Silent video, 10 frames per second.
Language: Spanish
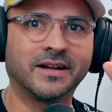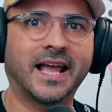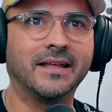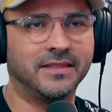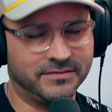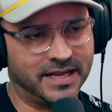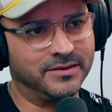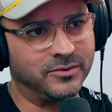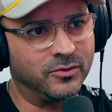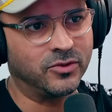o sea,
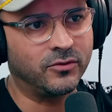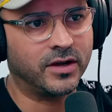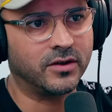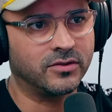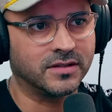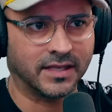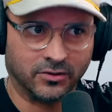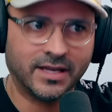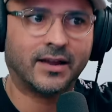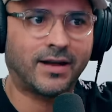no, fue que.
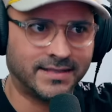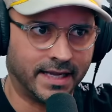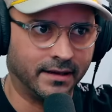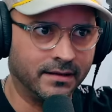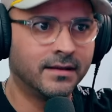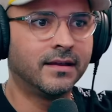llegaron a 100.